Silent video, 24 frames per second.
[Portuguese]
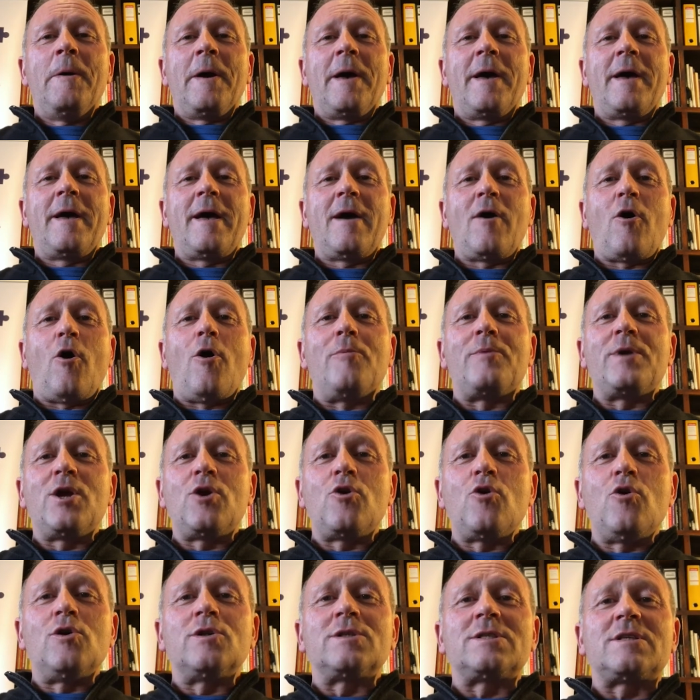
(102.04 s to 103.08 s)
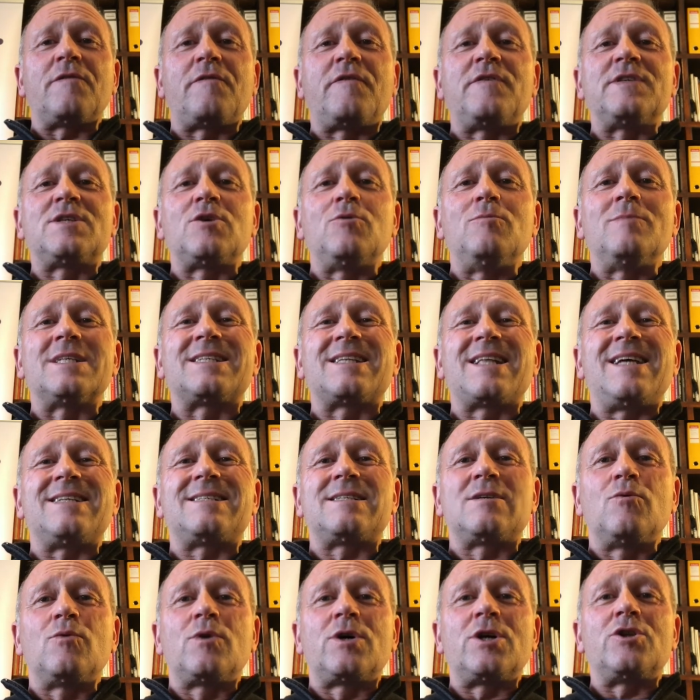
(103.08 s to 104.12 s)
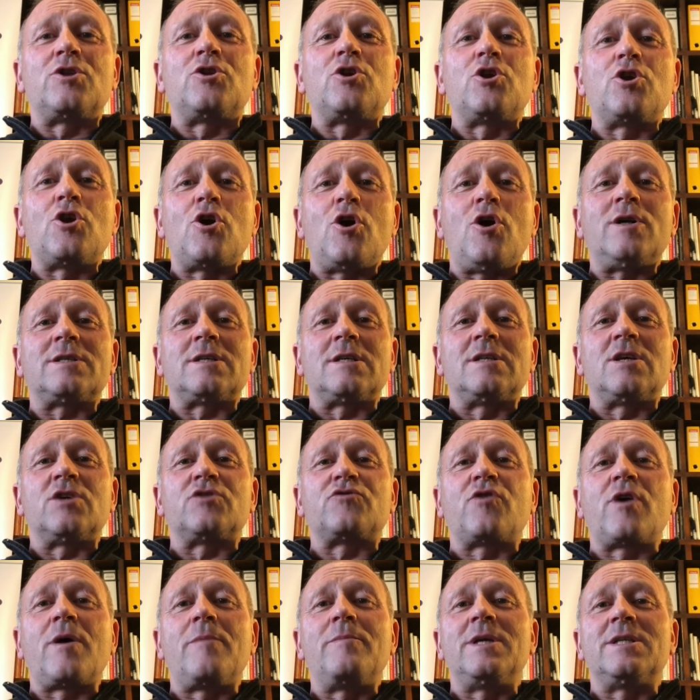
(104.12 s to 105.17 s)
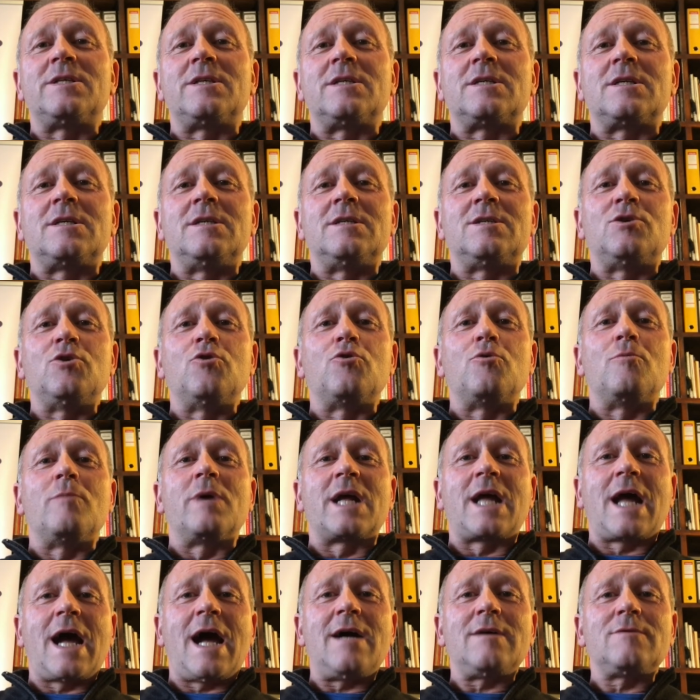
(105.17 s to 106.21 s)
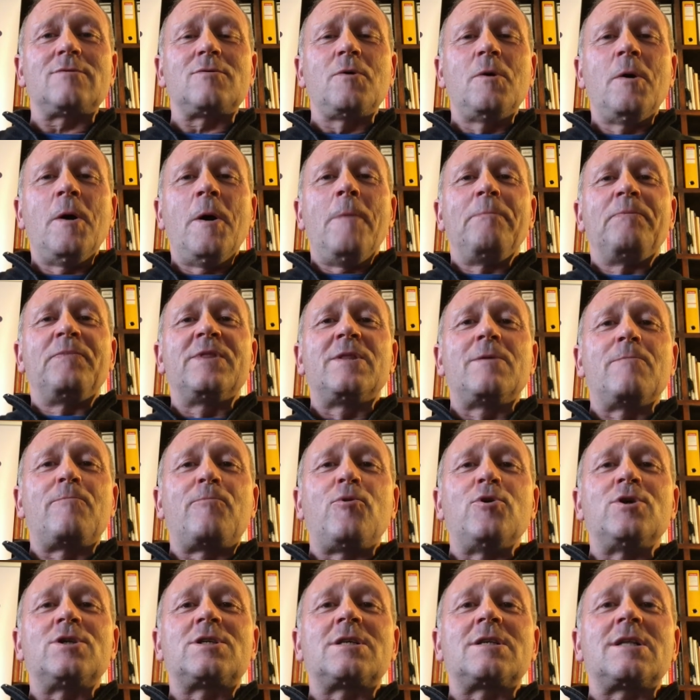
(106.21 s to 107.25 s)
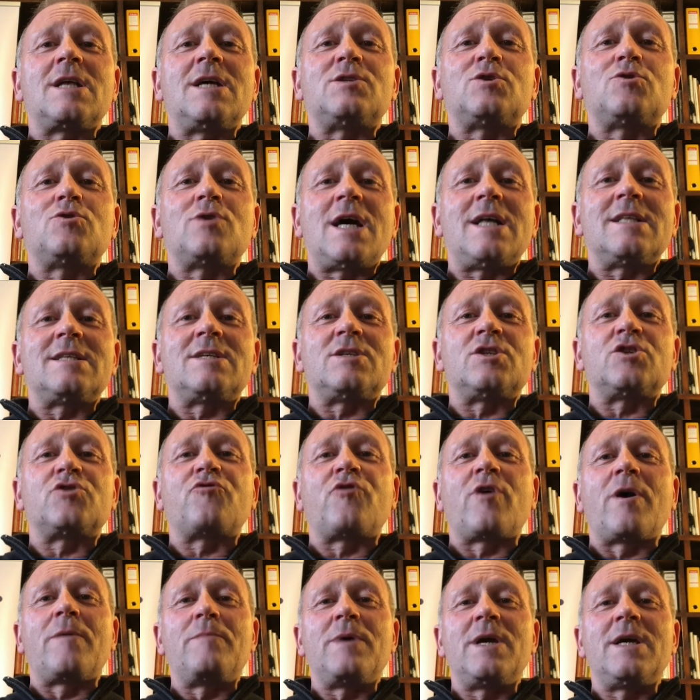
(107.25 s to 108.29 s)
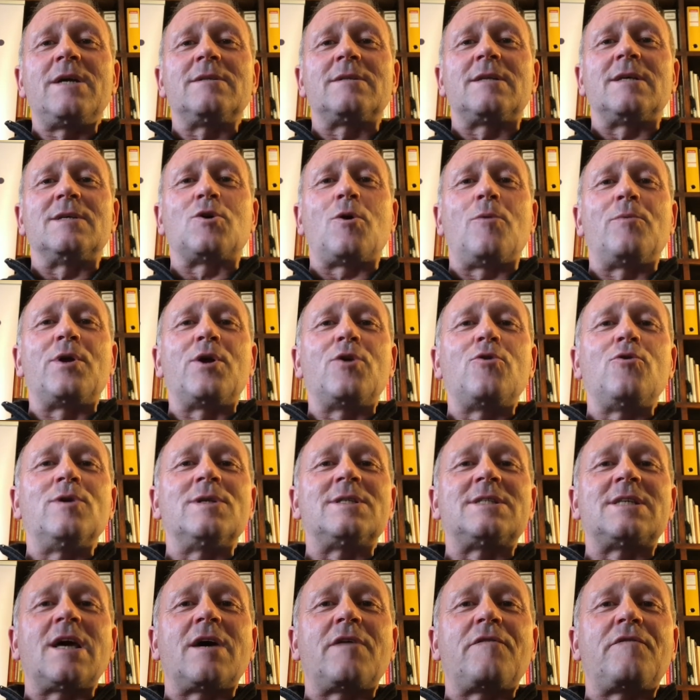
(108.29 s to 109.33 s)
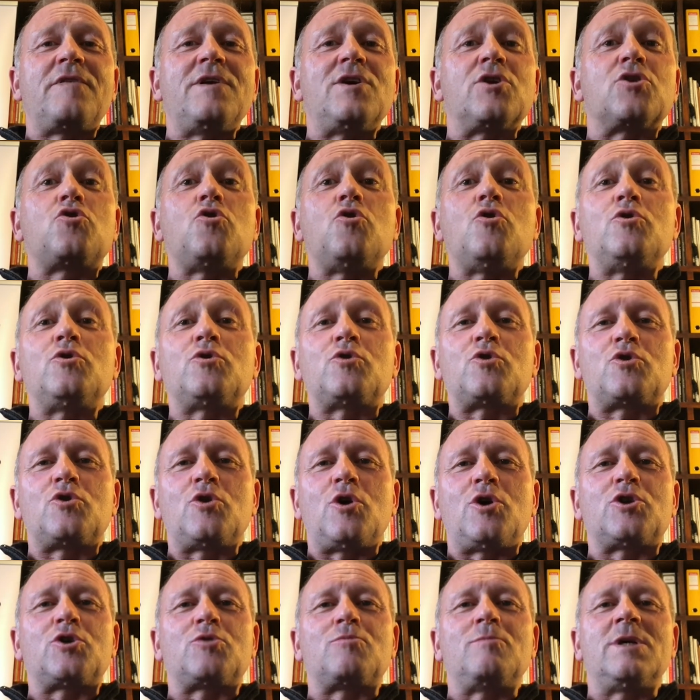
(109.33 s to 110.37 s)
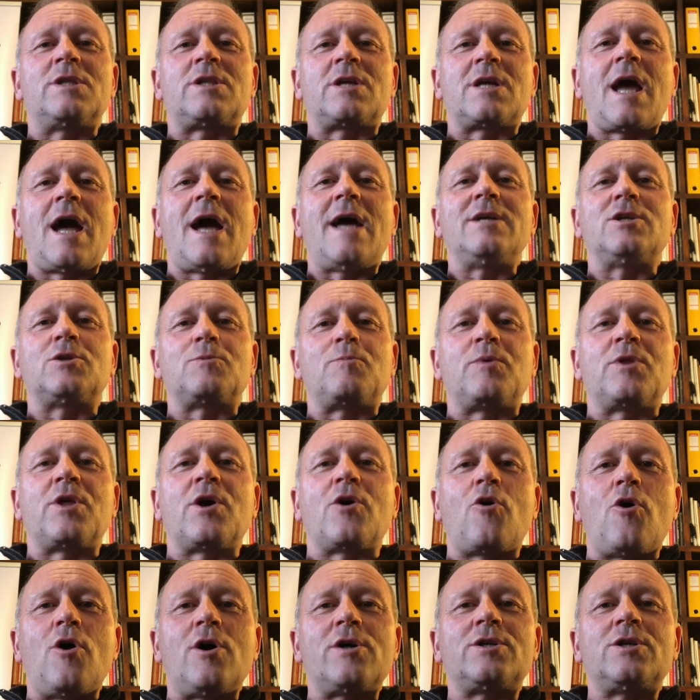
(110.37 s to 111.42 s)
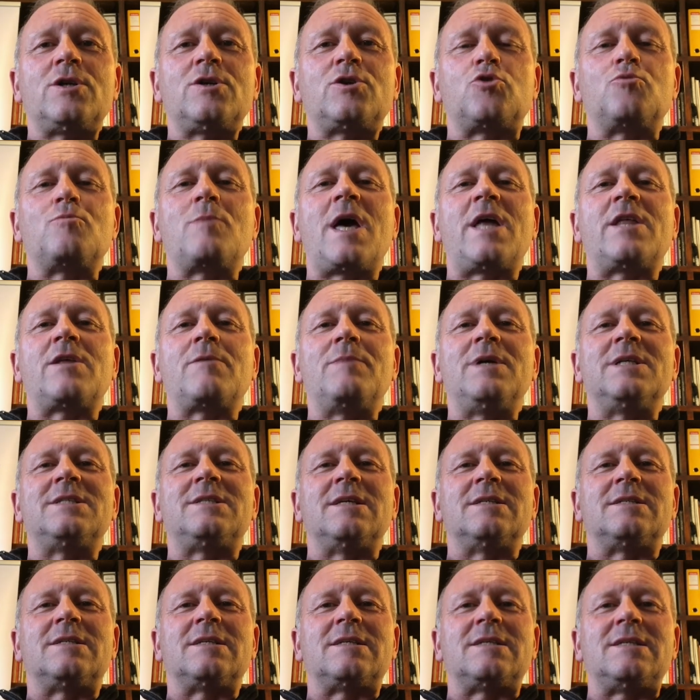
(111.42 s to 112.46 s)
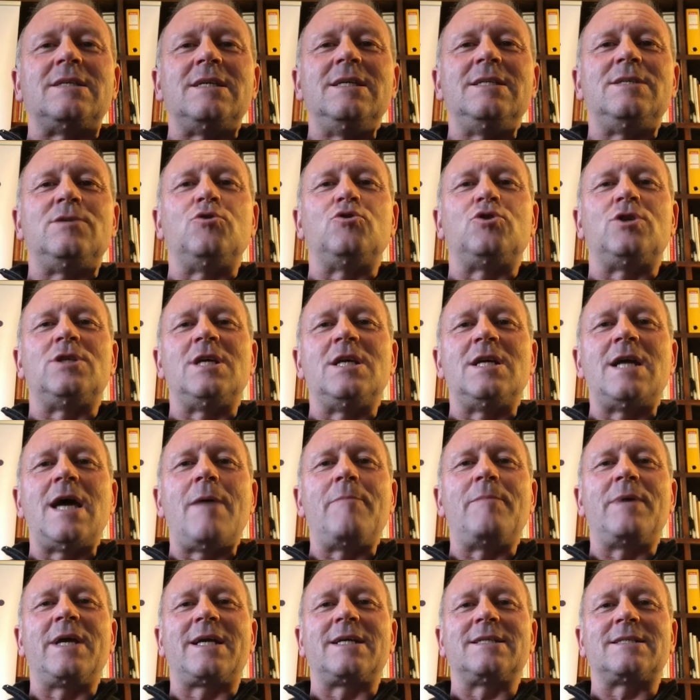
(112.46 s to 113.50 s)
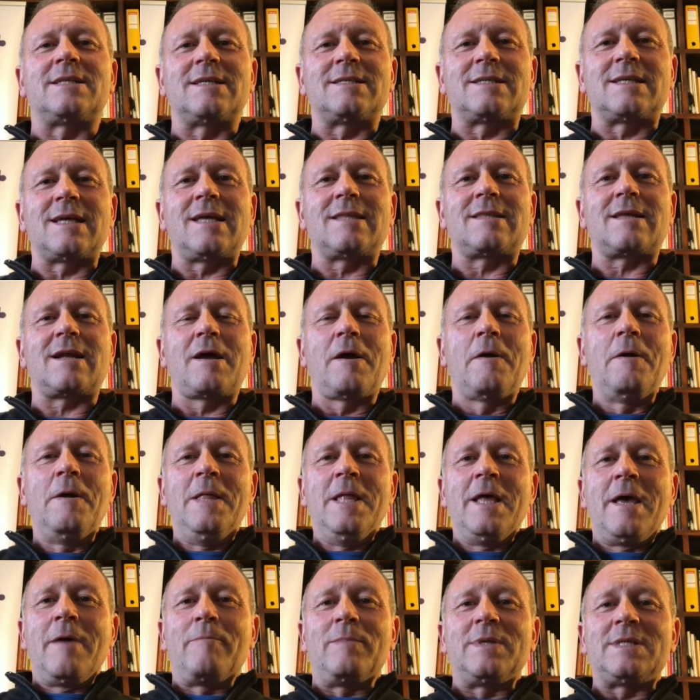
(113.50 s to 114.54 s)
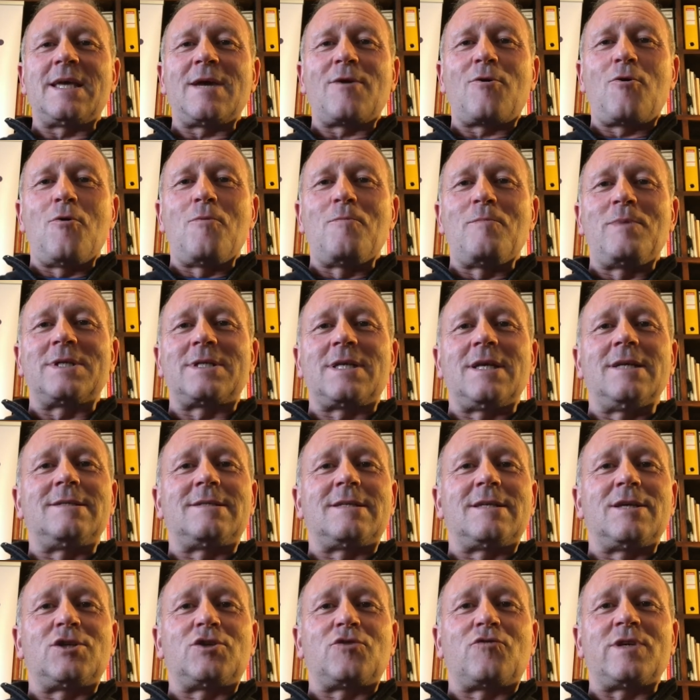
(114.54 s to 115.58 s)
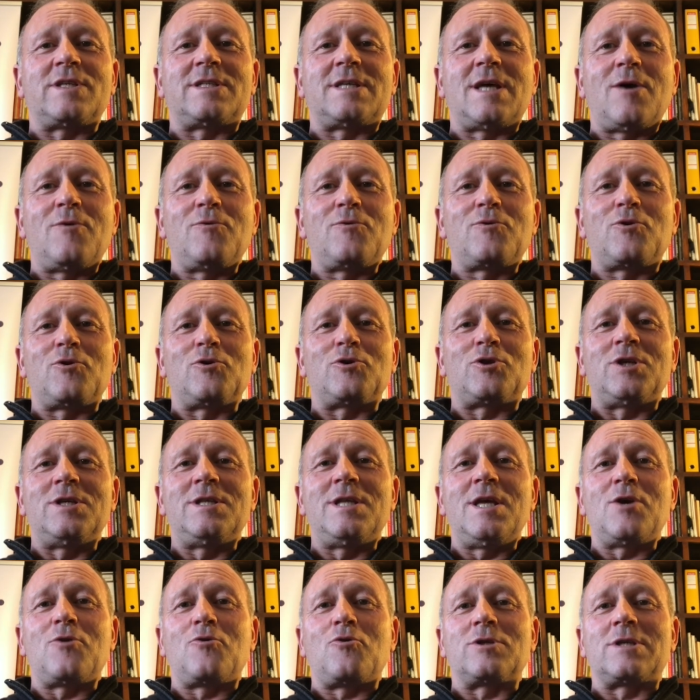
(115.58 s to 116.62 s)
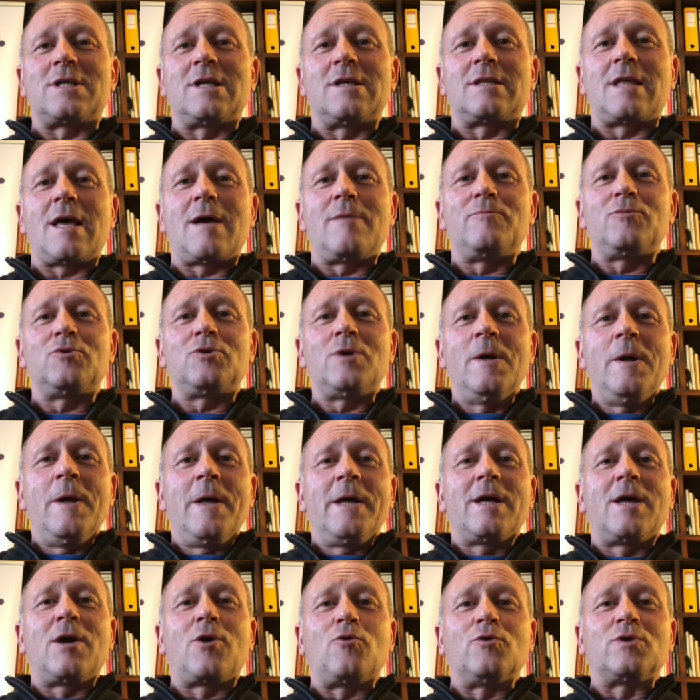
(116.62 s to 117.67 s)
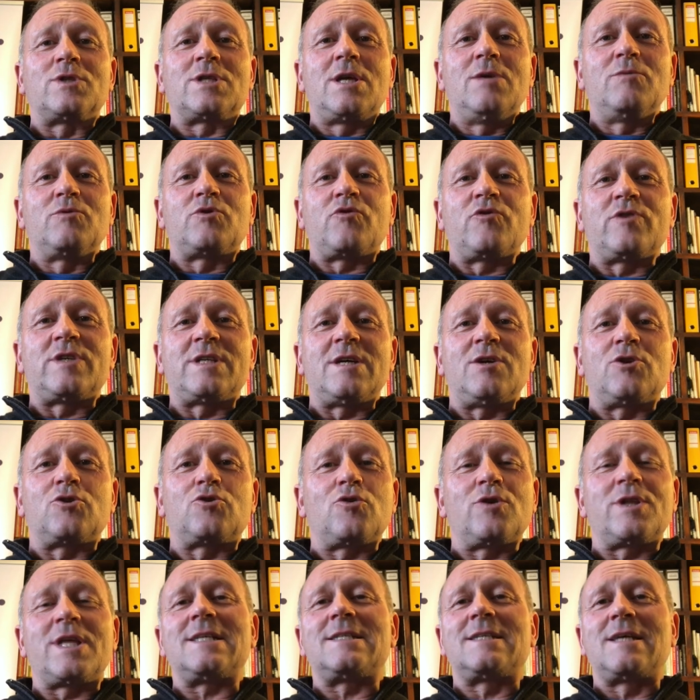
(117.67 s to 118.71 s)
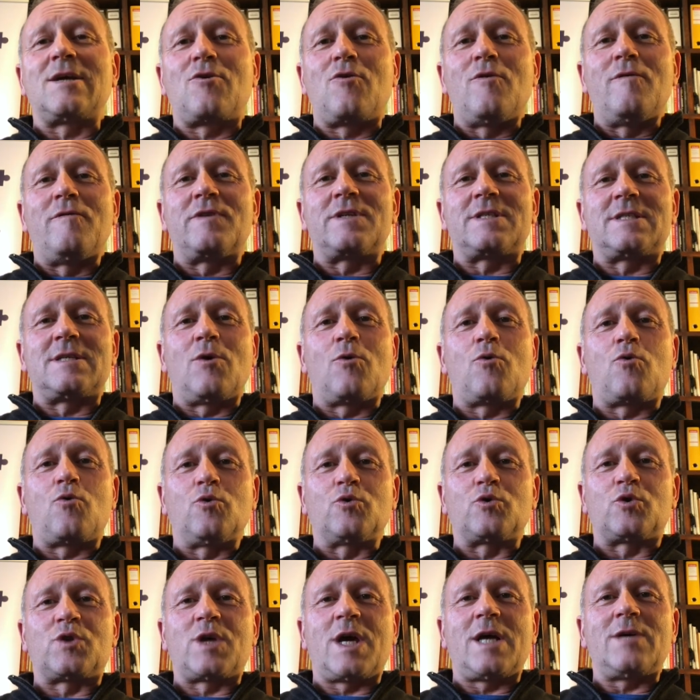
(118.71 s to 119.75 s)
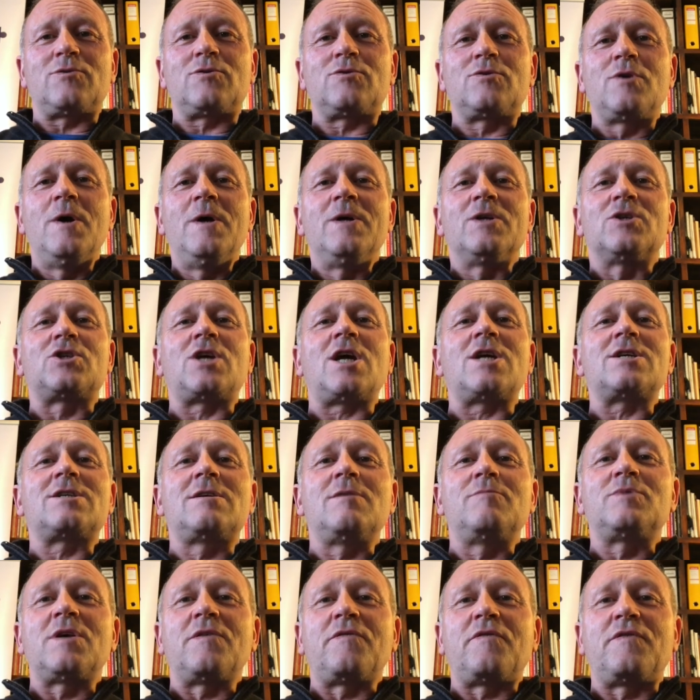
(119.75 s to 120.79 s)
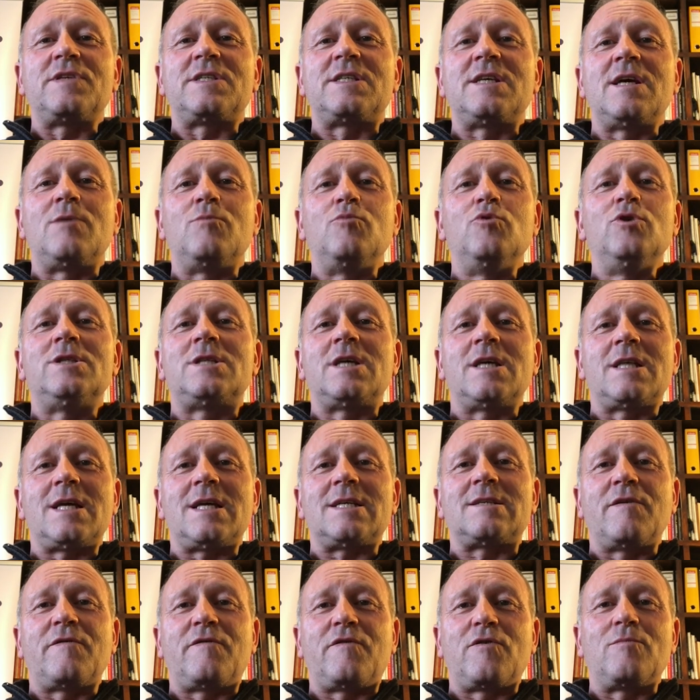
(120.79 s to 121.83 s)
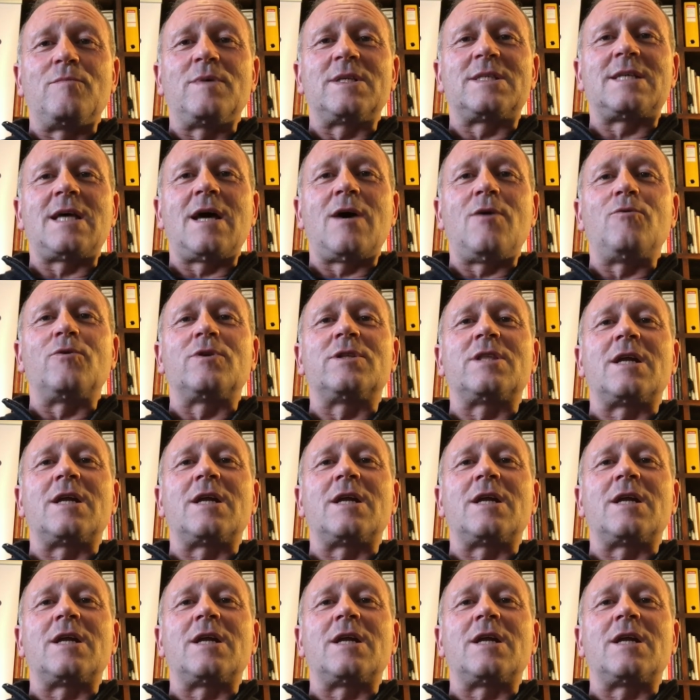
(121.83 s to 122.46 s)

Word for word: eh, obrigou-nos a fazer uma seleção criteriosa das ferramentas que existiam no mercado, depois selecionadas as ferramentas, obrigou-nos a rever todos os nossos materiais pedagógicos, nomeadamente exercícios, dinâmicas, etc. Mas é com bastante satisfação que hoje em dia constatamos que conseguimos fazer toda essa conversão com sucesso. Já estamos a fazer muita dessa formação que